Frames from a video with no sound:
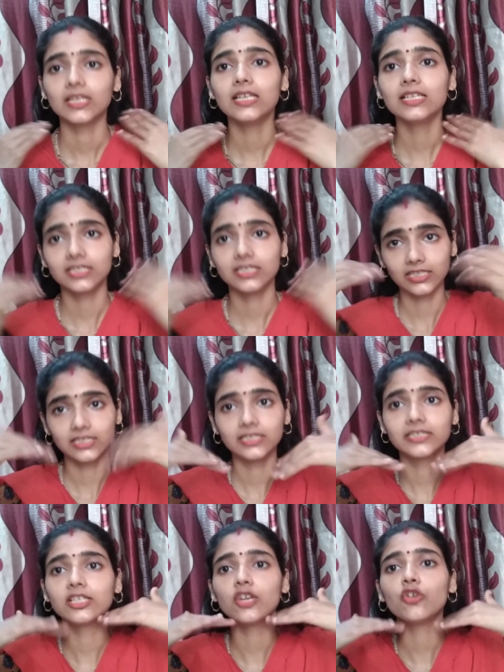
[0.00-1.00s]
इस
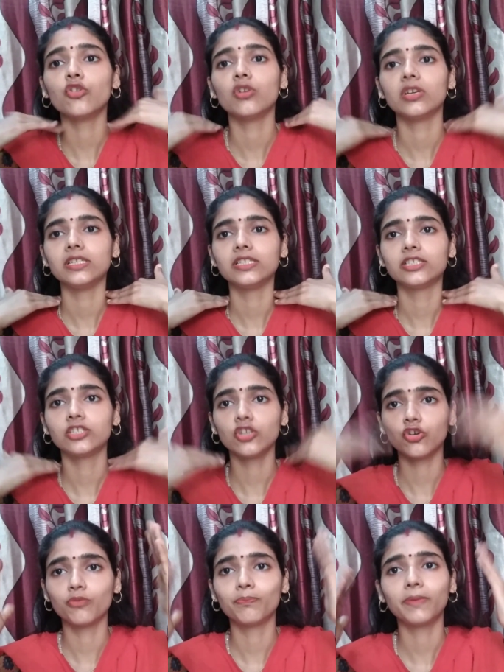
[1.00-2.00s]
इससे इससे
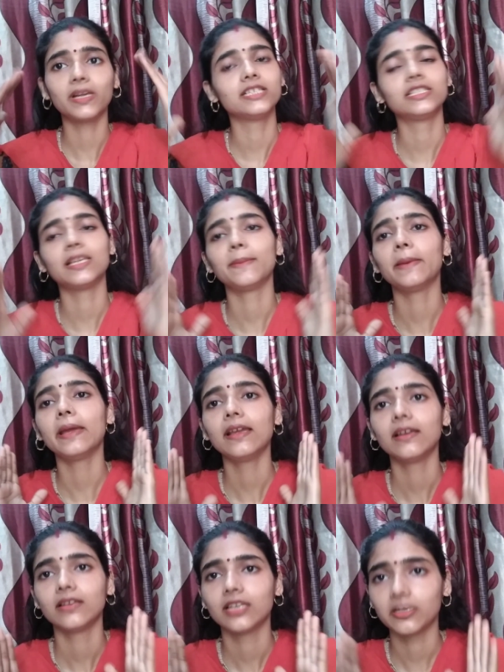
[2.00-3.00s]
ऊपर हिस्से में
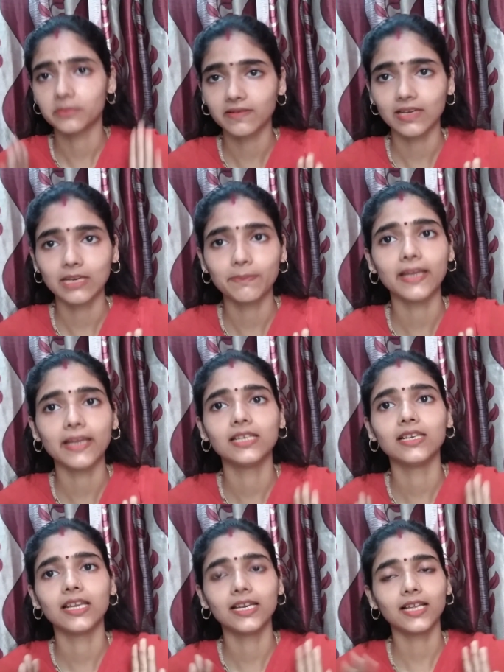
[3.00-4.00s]
नमक वाला पानी
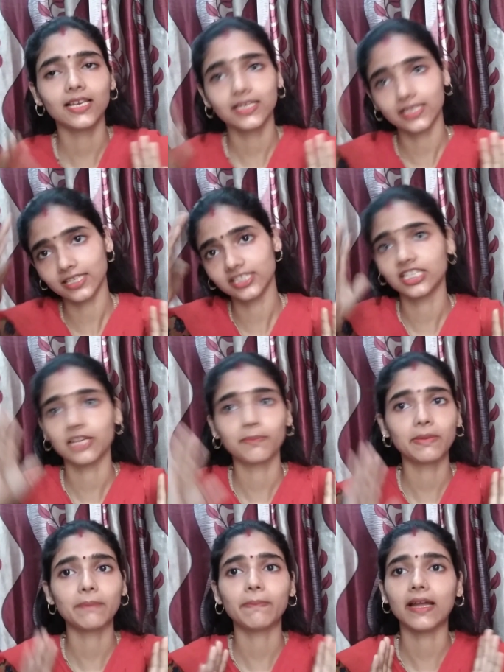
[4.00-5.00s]
नहीं डालना यानी सिर
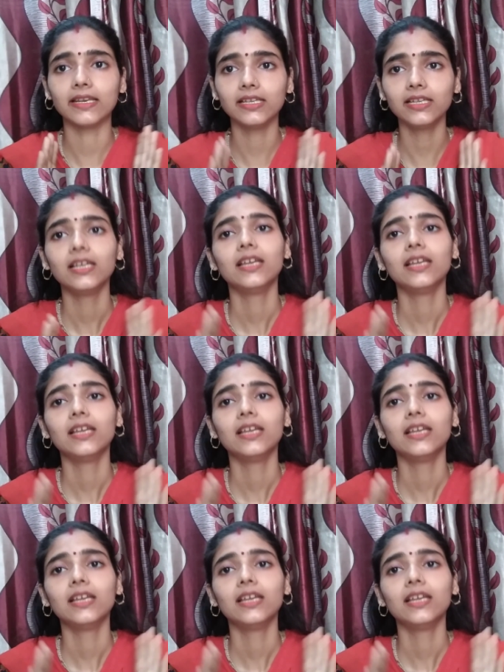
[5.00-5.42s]
पे पानी